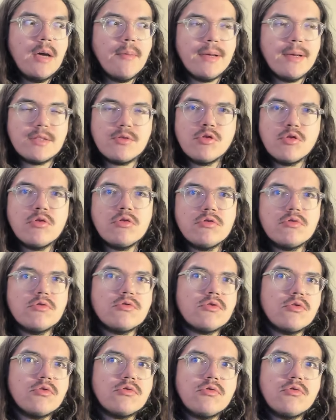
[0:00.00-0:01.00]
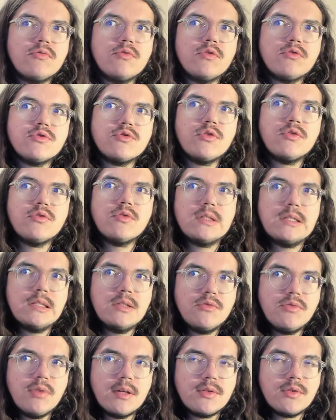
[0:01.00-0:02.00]
Parce que quand on se retrouve dans ce genre de
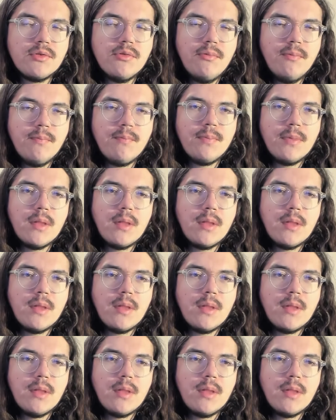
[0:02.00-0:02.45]
situation,